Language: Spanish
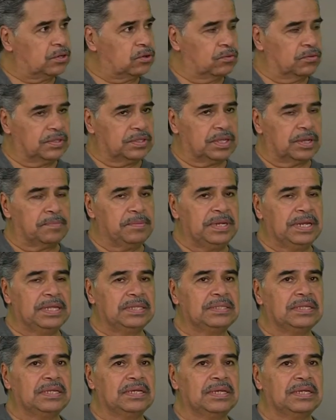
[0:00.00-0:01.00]
lo
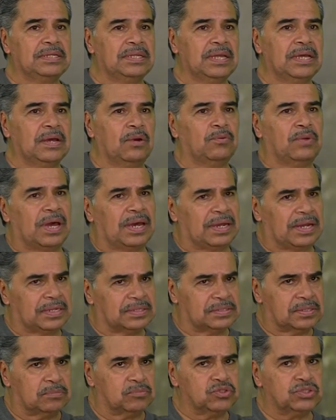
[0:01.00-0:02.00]
determinante, que tenga una
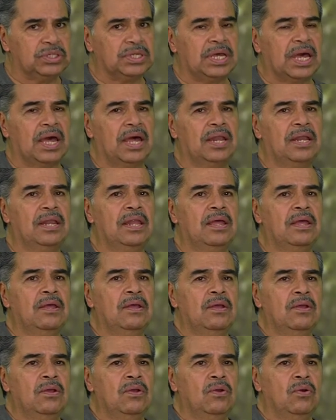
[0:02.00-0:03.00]
gracia musical,
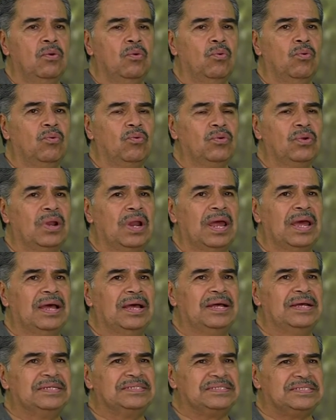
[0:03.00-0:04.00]

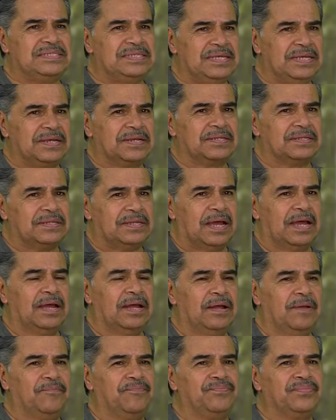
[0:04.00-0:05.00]
una
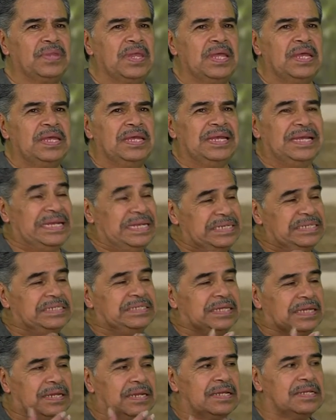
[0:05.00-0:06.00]
cierta mm,
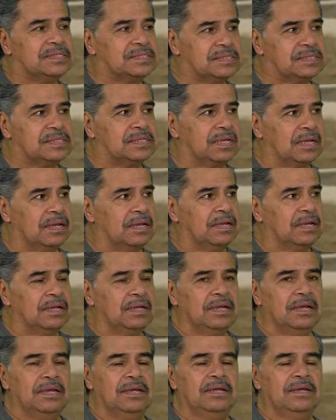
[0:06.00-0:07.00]
interés.
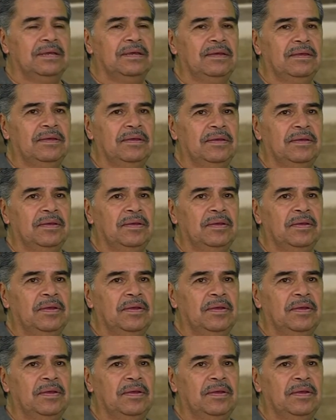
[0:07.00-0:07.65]
Eh,